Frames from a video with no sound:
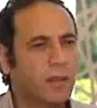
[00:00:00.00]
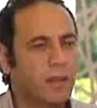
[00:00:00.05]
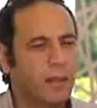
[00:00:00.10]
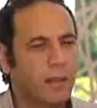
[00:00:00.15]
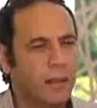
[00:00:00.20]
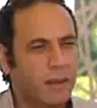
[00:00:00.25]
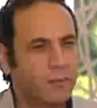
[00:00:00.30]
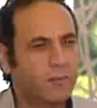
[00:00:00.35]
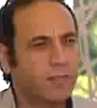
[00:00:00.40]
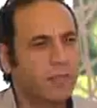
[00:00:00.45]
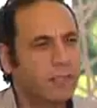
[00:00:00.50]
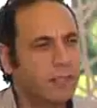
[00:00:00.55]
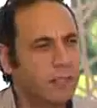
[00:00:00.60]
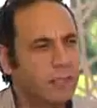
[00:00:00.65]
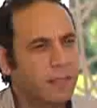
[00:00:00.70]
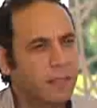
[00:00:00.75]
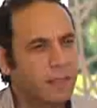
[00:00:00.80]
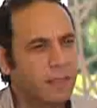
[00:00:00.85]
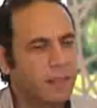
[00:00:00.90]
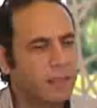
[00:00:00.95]
احنا عرفنا
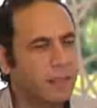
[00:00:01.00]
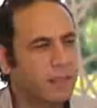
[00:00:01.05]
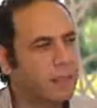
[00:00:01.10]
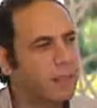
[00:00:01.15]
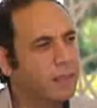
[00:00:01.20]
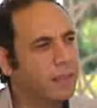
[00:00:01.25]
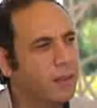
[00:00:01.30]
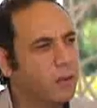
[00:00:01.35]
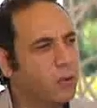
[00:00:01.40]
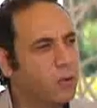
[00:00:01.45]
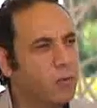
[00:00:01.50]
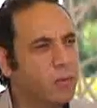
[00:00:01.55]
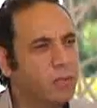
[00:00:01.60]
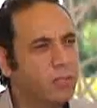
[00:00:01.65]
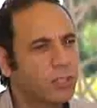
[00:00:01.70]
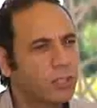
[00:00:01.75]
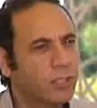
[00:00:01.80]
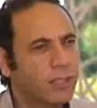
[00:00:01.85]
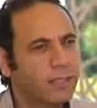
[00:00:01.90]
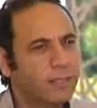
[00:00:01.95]
ان ان الحكومه
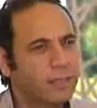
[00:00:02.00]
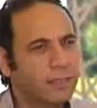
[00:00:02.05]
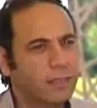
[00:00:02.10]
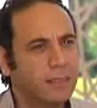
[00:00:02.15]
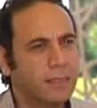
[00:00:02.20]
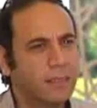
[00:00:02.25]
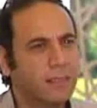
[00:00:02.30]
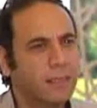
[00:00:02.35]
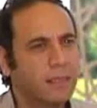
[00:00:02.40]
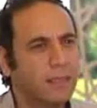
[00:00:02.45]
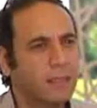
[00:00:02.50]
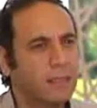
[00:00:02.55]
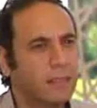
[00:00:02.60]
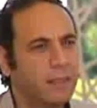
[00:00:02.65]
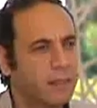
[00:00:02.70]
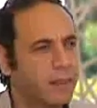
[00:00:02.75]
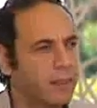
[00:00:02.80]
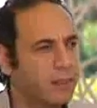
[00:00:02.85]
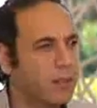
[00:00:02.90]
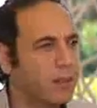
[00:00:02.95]
اشترت
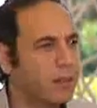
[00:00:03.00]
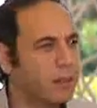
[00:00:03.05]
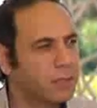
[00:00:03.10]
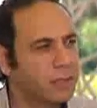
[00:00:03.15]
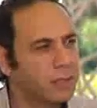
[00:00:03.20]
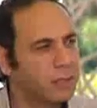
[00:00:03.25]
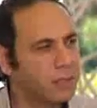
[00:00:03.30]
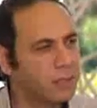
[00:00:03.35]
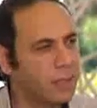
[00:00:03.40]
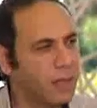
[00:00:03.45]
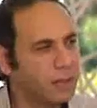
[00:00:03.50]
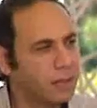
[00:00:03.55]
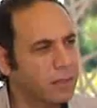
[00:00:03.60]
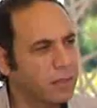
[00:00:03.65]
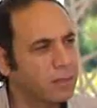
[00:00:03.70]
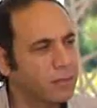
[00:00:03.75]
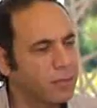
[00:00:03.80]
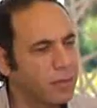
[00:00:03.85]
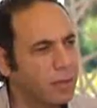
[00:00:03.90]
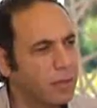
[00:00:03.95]
آه، رادارات
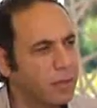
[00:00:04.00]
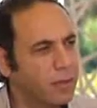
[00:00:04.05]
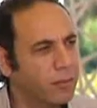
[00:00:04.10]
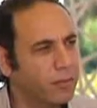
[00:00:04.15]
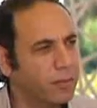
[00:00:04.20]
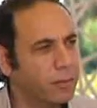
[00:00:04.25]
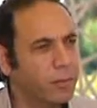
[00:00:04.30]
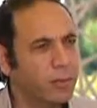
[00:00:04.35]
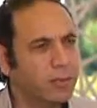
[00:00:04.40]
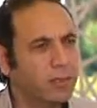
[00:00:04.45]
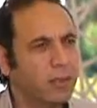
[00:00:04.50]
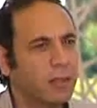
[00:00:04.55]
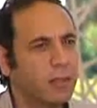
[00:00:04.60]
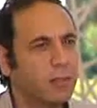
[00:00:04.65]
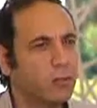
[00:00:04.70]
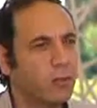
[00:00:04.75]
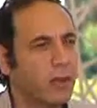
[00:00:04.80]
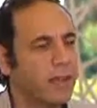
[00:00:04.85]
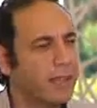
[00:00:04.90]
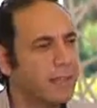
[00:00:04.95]
اتحطت في
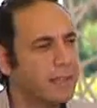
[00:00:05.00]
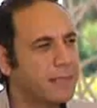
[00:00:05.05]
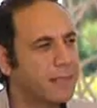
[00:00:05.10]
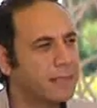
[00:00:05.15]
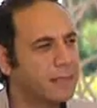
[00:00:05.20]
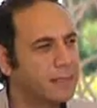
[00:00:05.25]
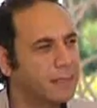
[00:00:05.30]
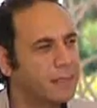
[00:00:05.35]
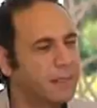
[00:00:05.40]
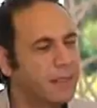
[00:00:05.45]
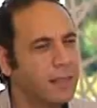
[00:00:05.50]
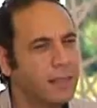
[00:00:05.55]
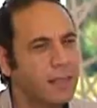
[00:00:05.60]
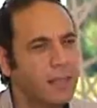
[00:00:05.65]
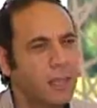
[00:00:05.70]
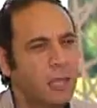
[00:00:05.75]
المطارات واجهزه جديده